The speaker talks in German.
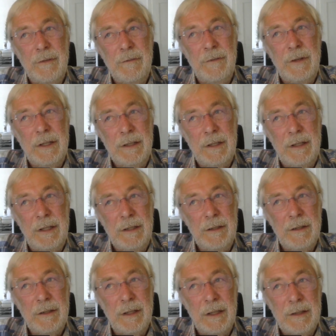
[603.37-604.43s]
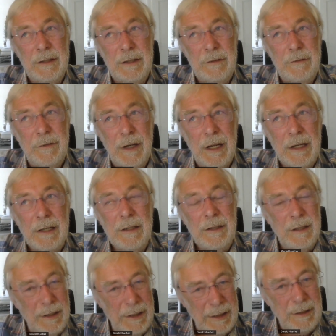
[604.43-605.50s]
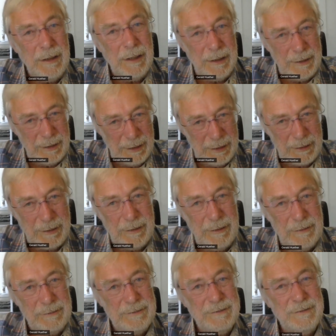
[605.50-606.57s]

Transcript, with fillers: wenn Kinder relativ lange Gelegenheit hatten,